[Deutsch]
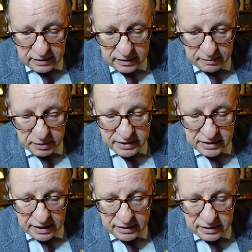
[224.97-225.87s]
die
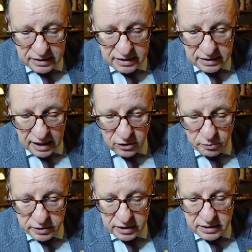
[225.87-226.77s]
Präsidentin des
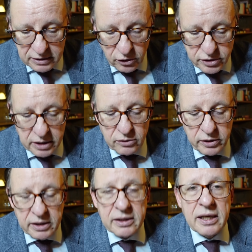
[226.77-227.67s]
Zentralkomitees der deutschen
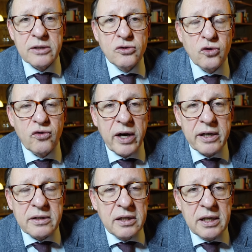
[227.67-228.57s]
Katholiken geht so
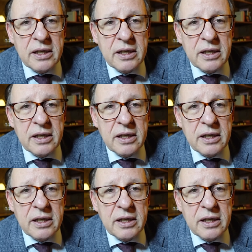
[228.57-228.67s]
weit,